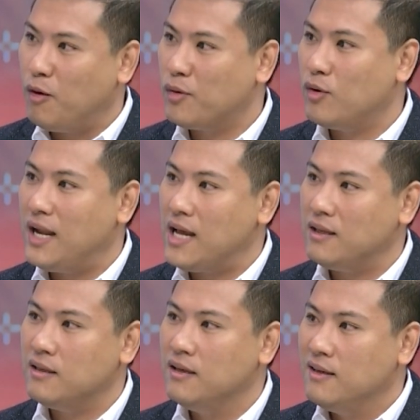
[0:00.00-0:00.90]
ราเป็นคนแรก
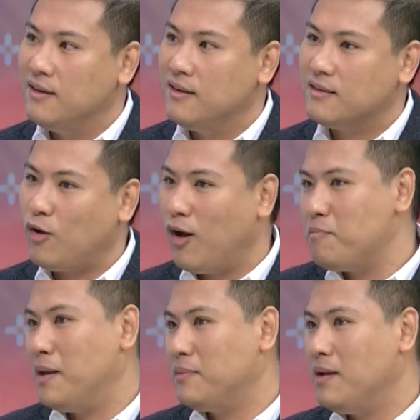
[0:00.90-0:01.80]
ที่ต่อให้
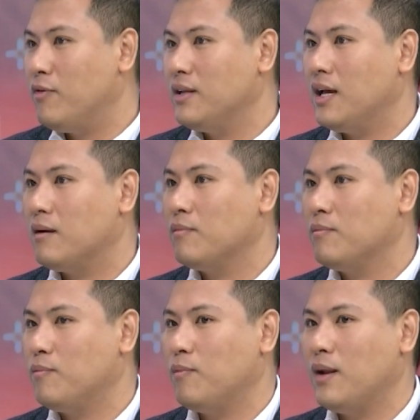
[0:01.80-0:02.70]
เปรียบเทียบวันนี้
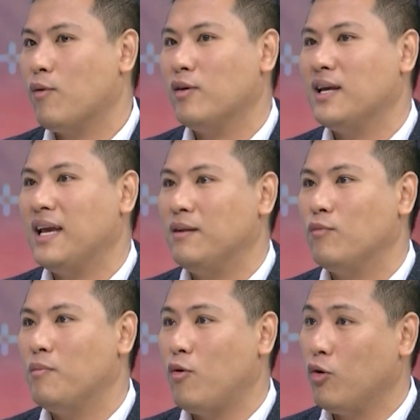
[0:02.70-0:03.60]
เราก็ยังเห็น
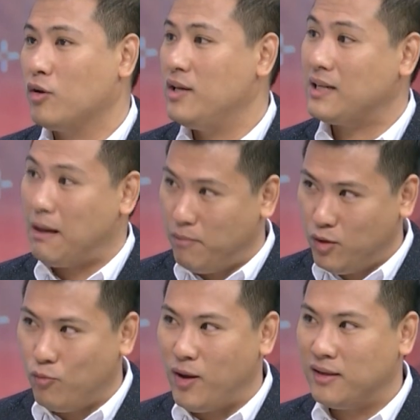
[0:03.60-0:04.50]
ว่าบางคนก็ยังทำไม่
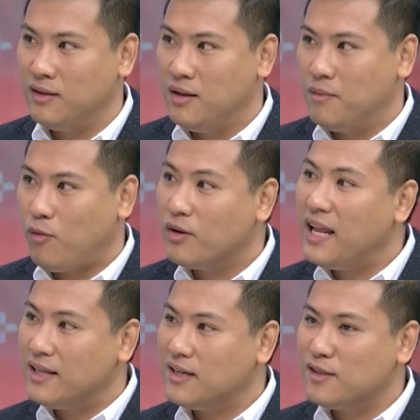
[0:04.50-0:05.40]
ลงแบตเพราะ
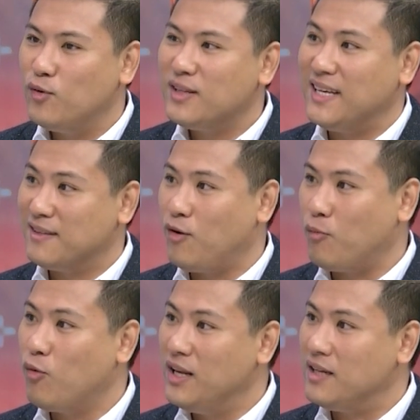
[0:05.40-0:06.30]
เนเจอร์ธุรกิจของ
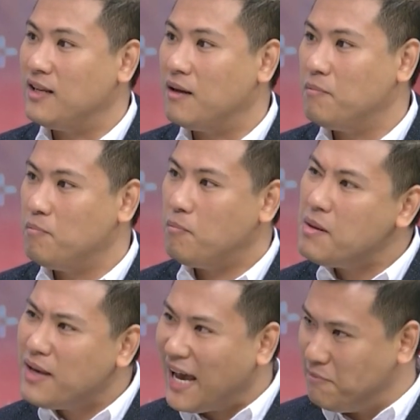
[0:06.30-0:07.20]
พงลีดเนี่ย
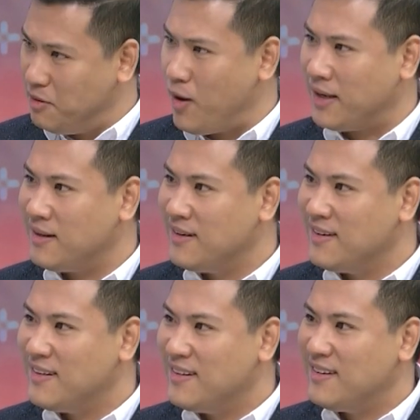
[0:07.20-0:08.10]
ไม่มีใครมีแบต
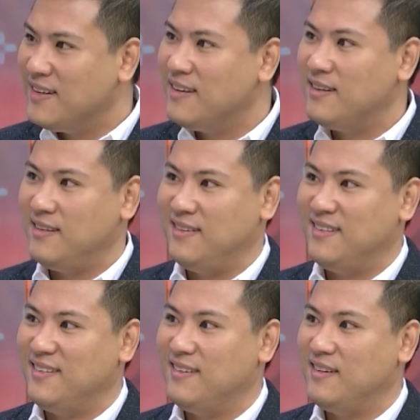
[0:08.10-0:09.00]
อ๋อ ใช่
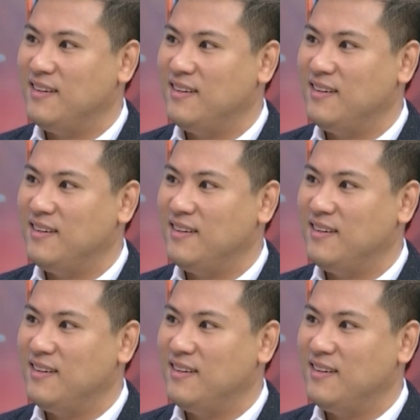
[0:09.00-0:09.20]
เพราะมัน